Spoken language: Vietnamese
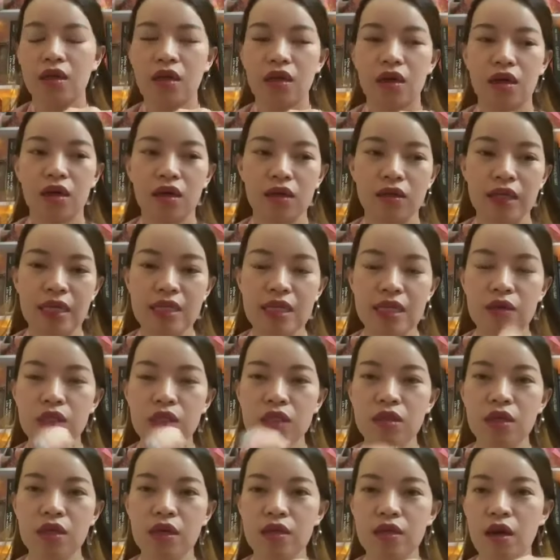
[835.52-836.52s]
ờ, tại sao
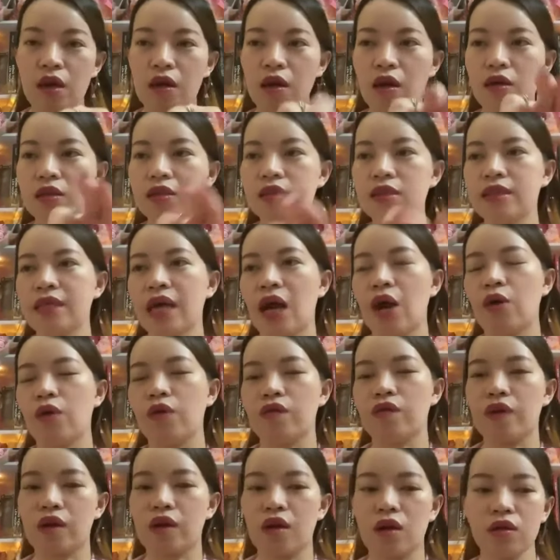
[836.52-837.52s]
trên thế giới có người giàu
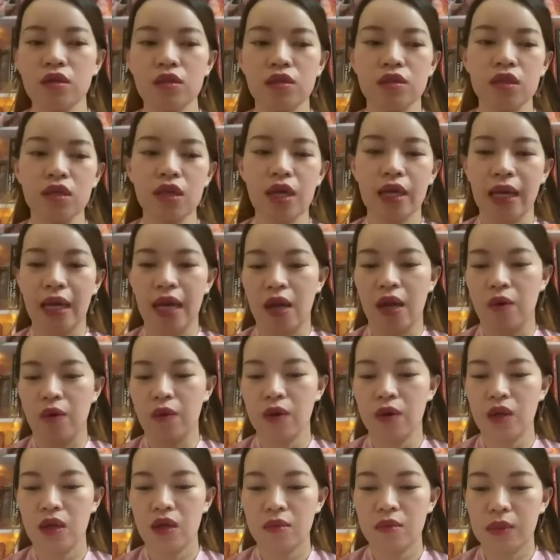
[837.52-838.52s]
và có người rất là nghèo
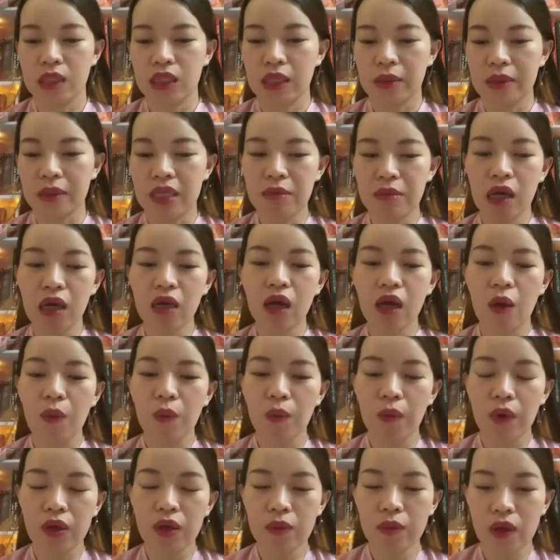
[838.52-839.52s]
mình cảm thấy bất
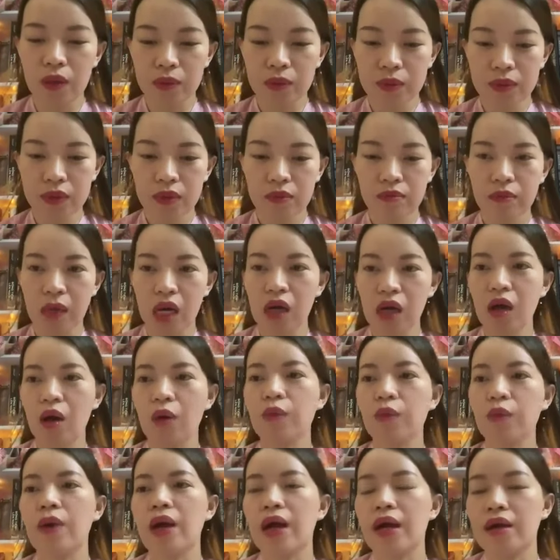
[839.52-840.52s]
công quá đúng không bất
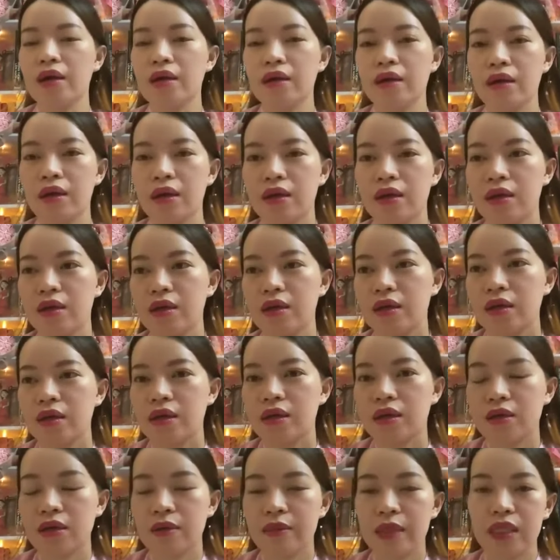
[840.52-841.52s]
công quá
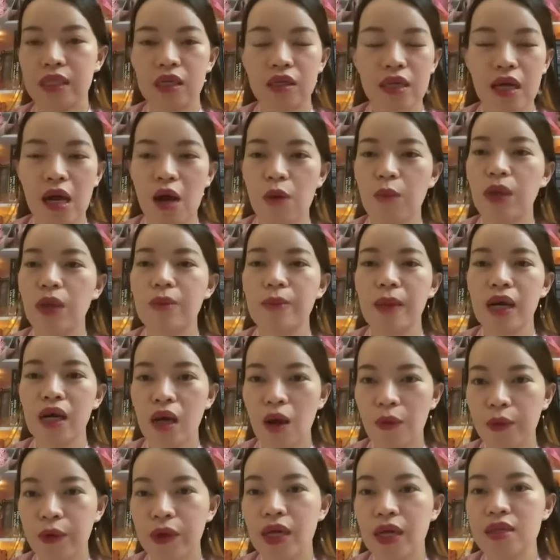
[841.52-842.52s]
nhưng mà thật ra không hề bất
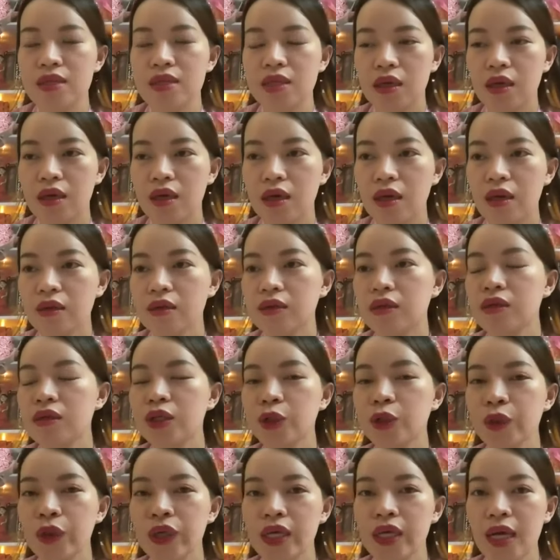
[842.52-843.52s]
công đâu các anh chị
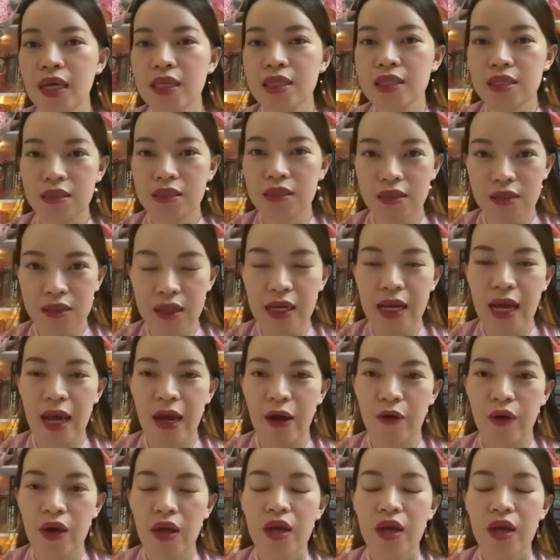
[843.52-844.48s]
tư duy các anh chị như thế nào